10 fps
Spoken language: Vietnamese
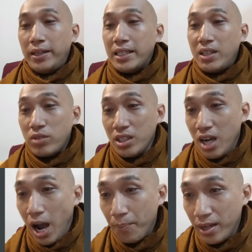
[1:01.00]
vậy thì trong
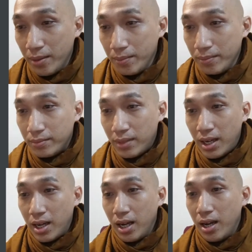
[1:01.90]
trường hợp á,
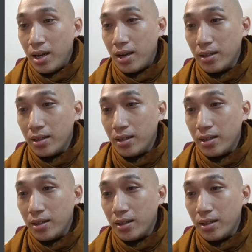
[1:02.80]
mà